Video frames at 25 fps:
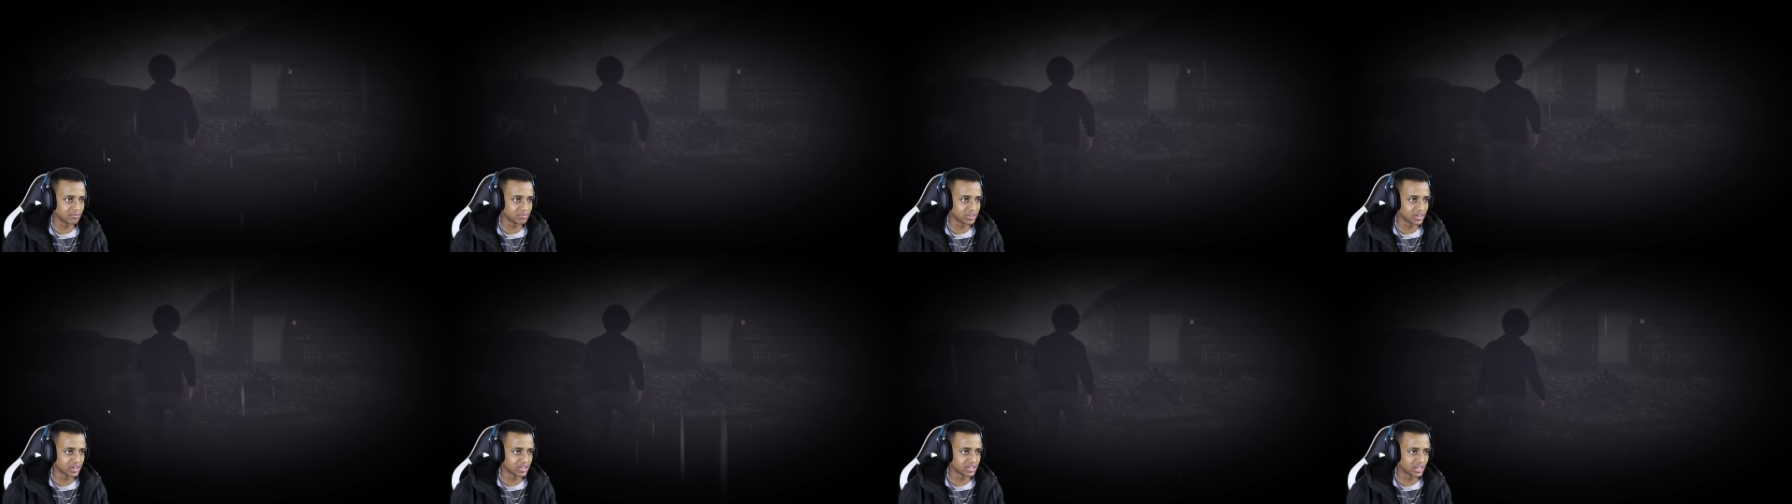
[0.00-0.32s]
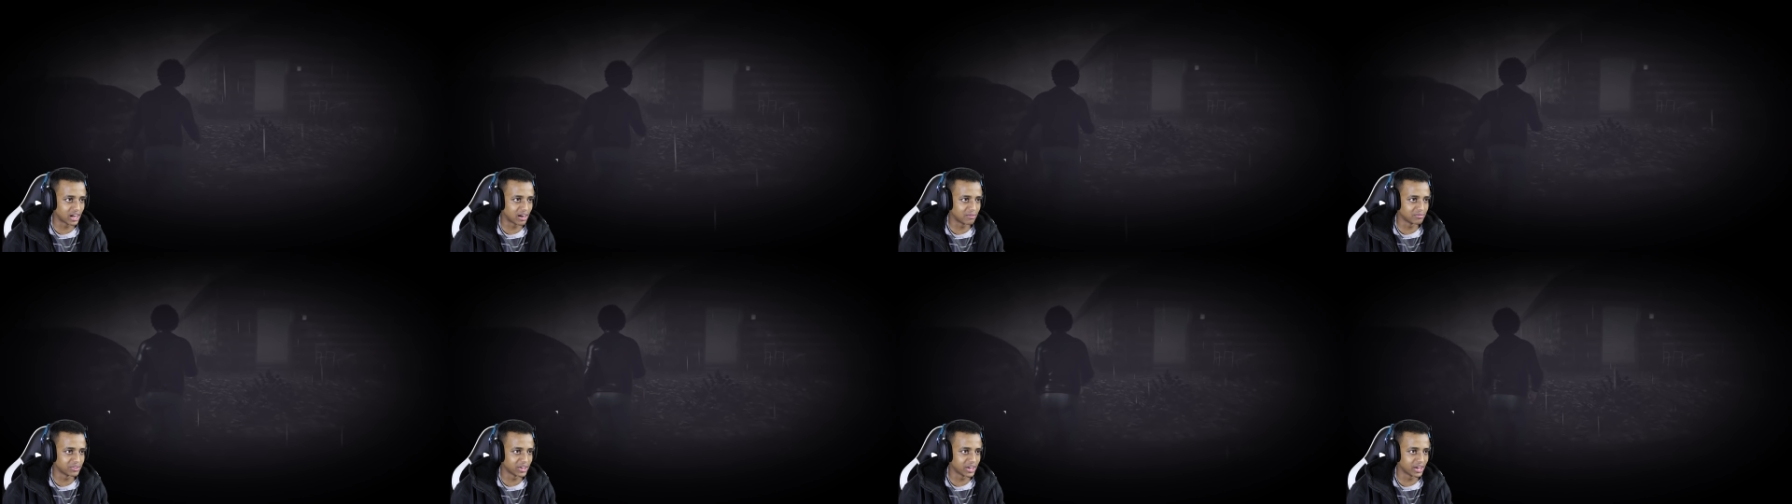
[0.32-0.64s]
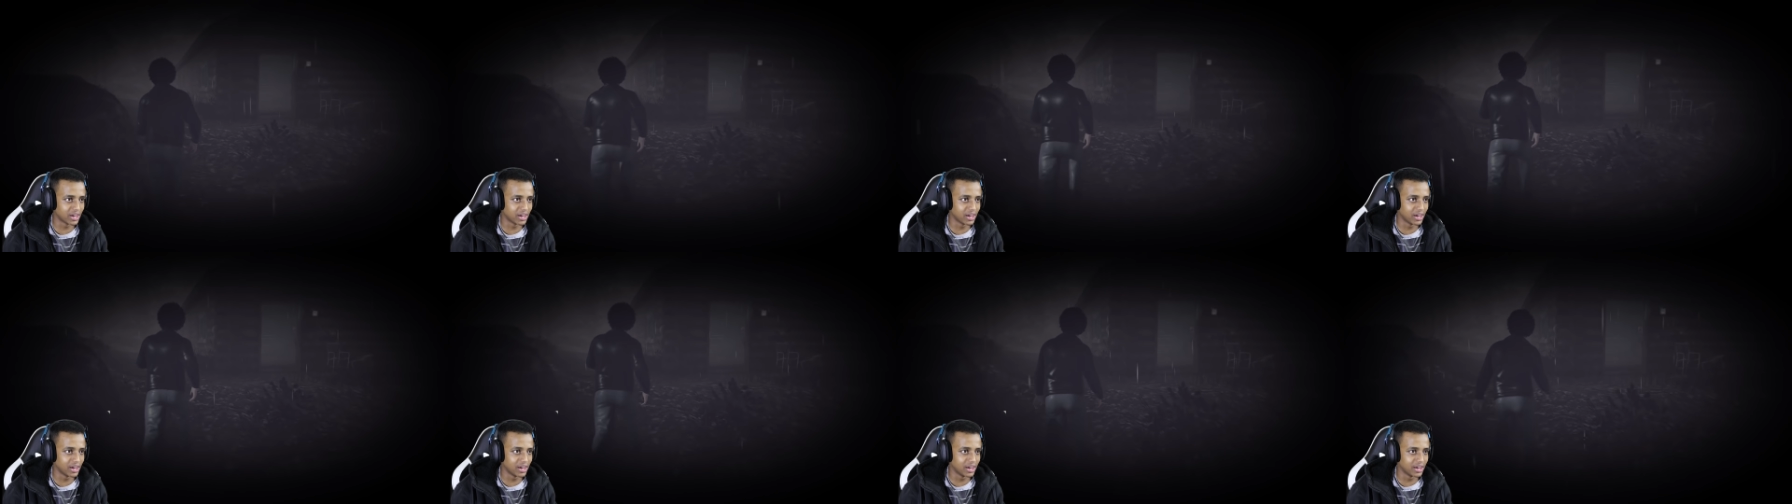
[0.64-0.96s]
I'm dead I'm dead I'm
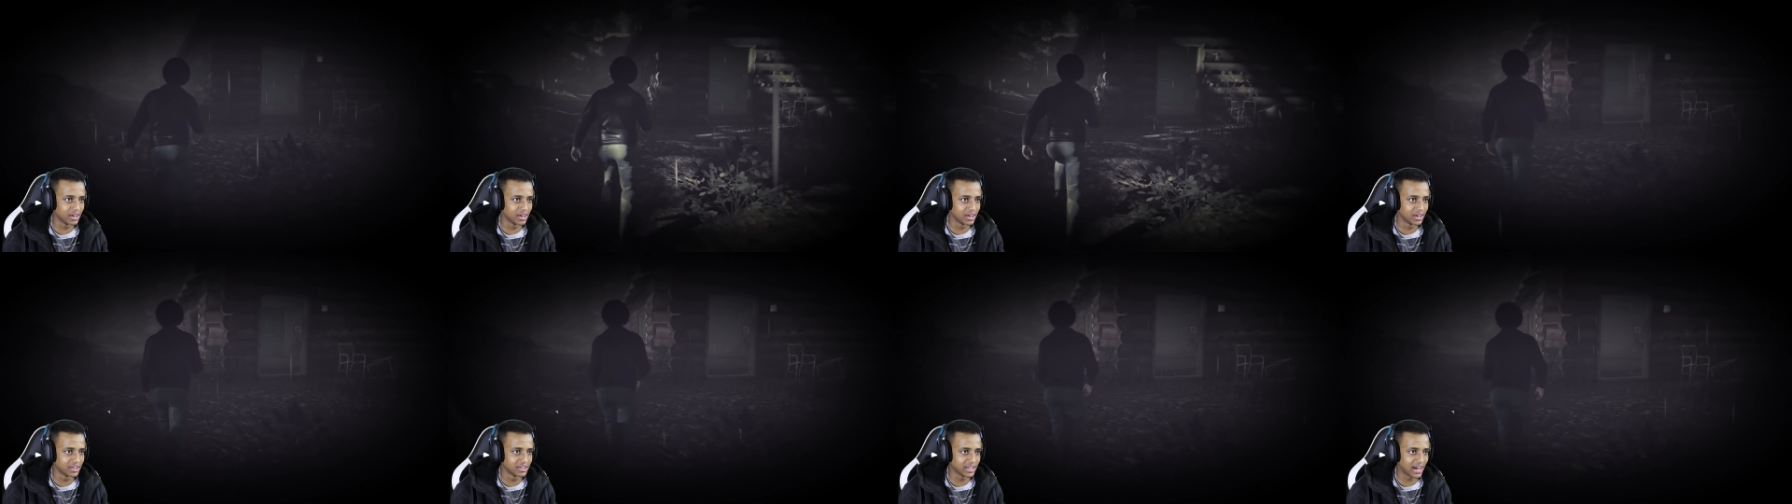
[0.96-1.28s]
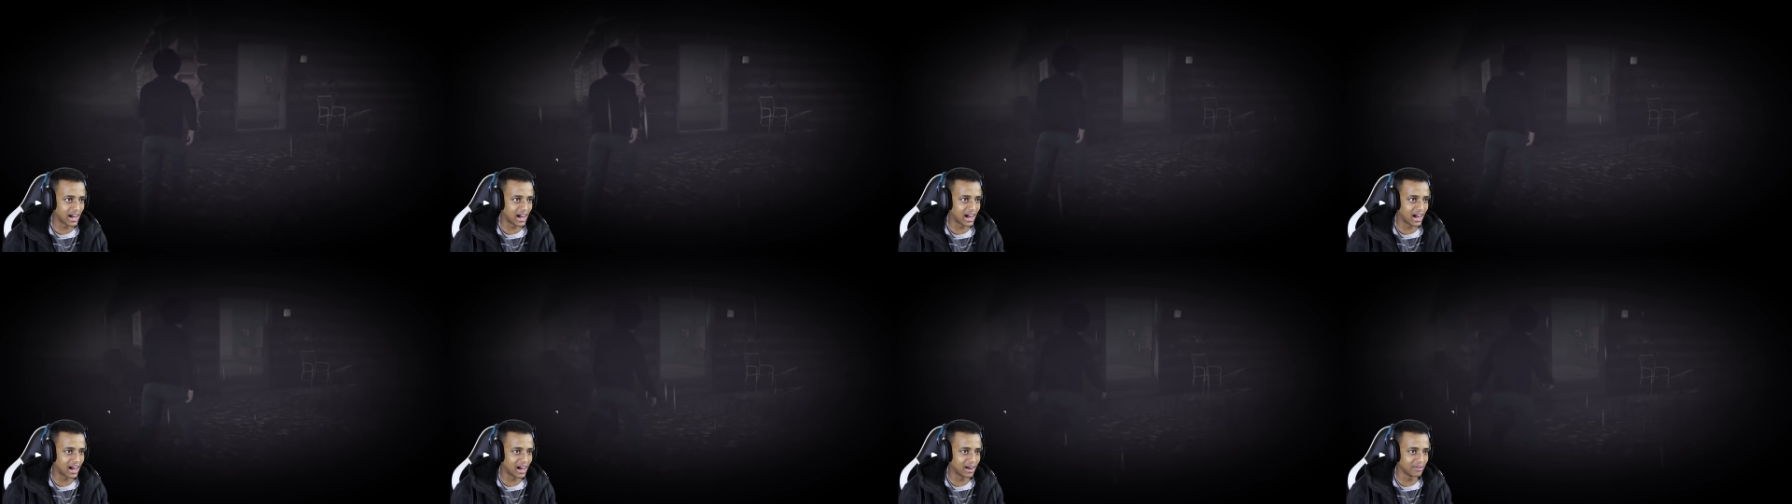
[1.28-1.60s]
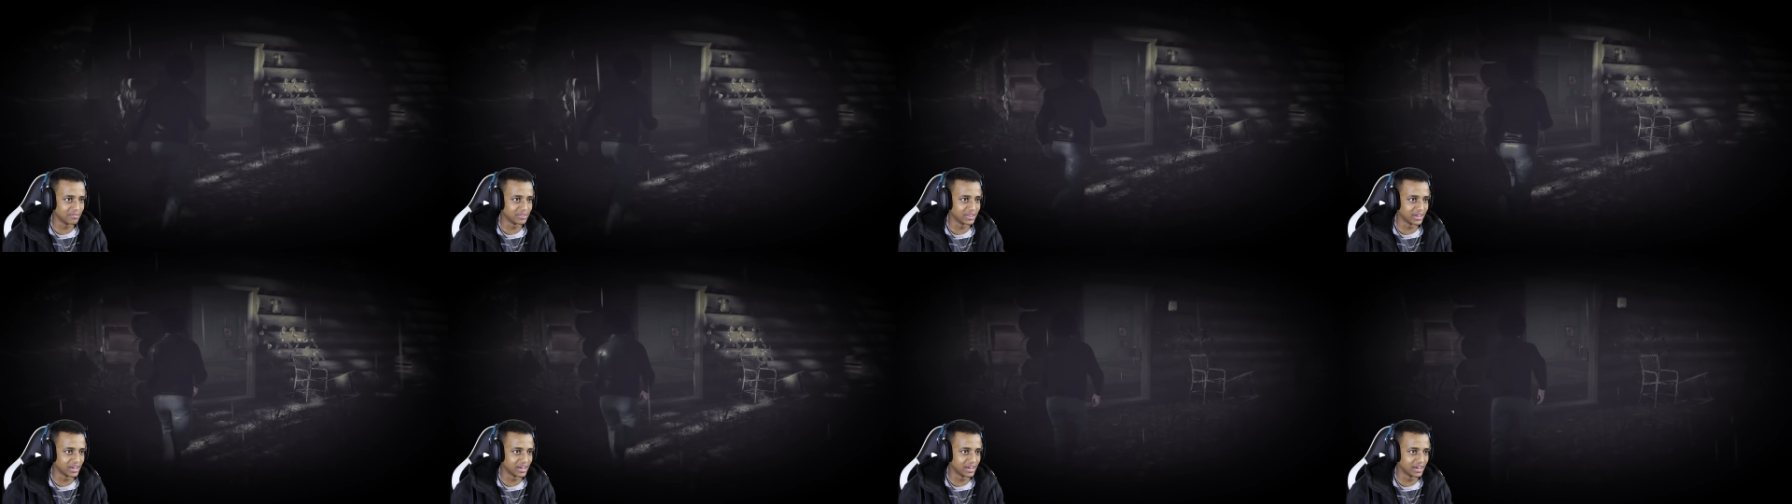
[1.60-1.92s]

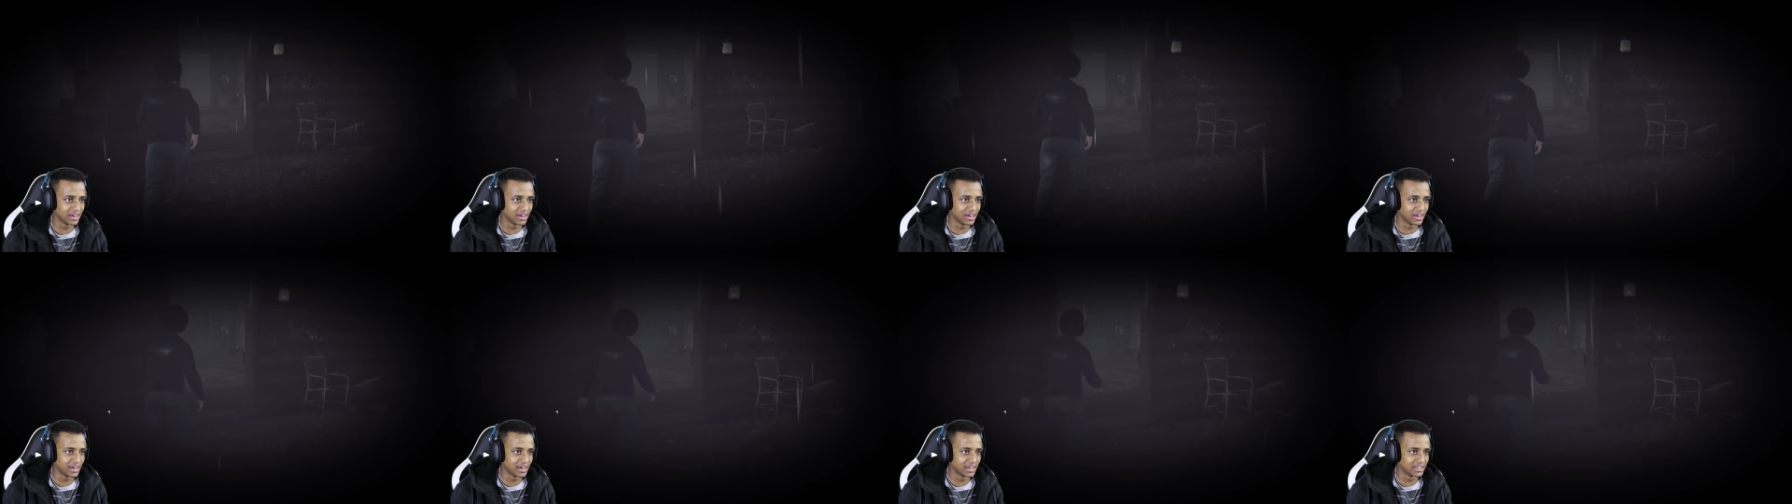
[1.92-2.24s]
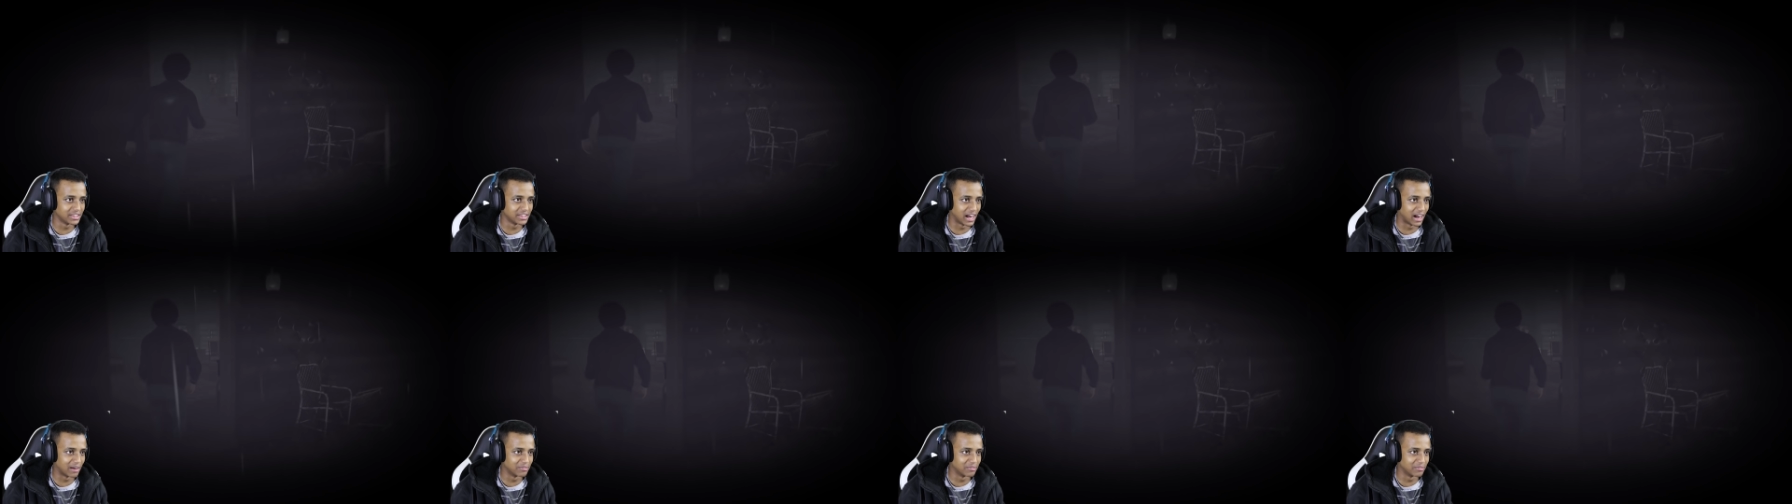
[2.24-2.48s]
dead